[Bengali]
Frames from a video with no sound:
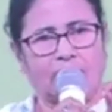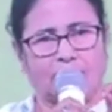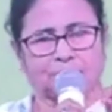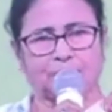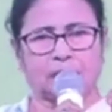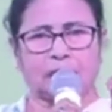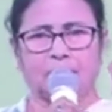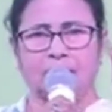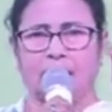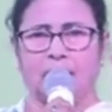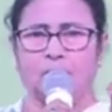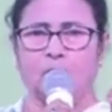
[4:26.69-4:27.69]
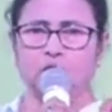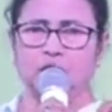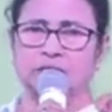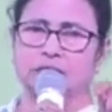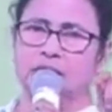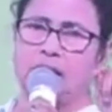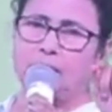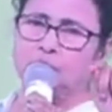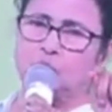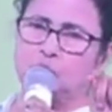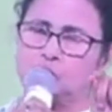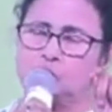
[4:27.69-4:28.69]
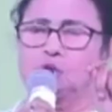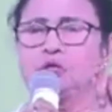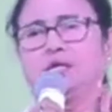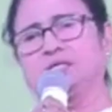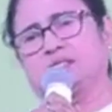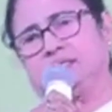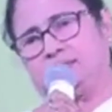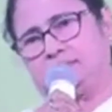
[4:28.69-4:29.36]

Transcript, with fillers: আপনারা আমায় আমও দিয়েছেন আম সত্যও দিয়েছেন